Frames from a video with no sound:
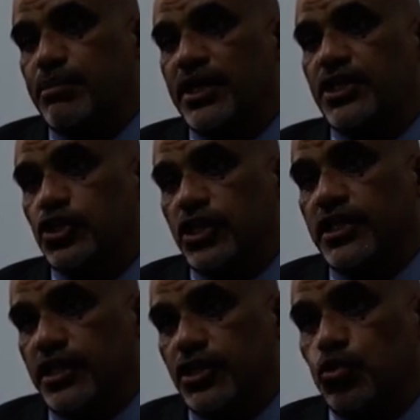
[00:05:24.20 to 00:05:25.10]
بنك
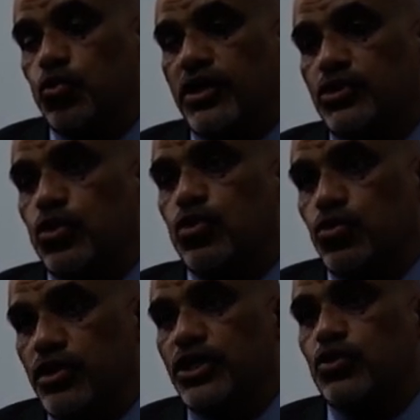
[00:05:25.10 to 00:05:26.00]
هو
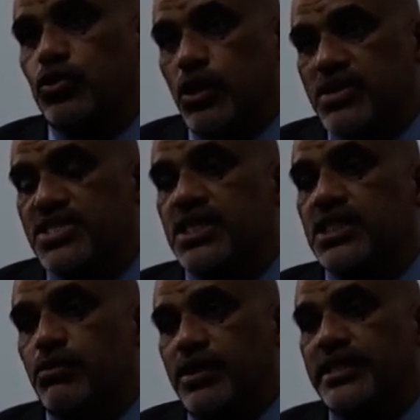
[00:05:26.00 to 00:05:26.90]
دوره أن يكون
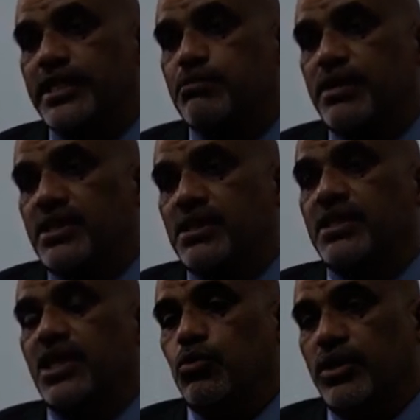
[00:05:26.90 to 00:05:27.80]
وسيطا وأن يضمن
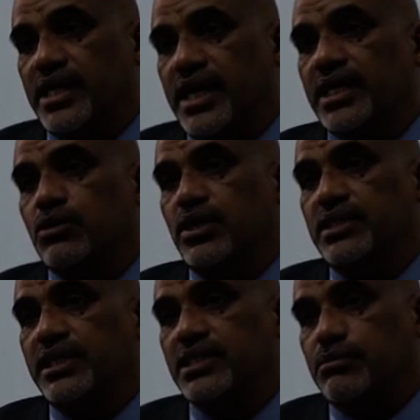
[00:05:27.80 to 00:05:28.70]
الودائع
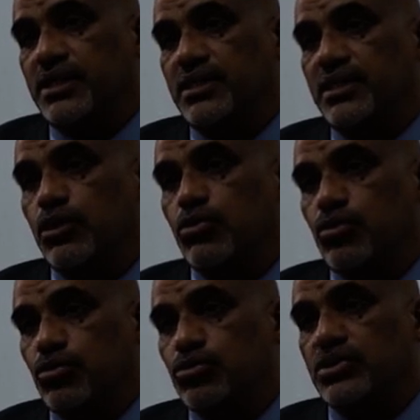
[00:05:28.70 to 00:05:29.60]
وأن يضمن
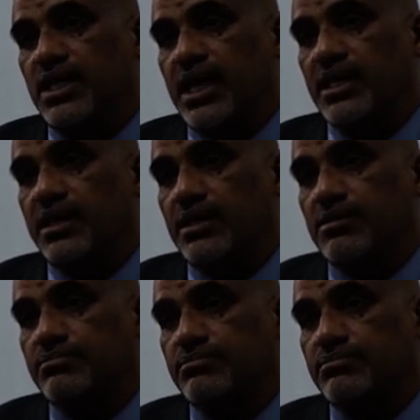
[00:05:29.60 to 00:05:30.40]
القروض إلى آخره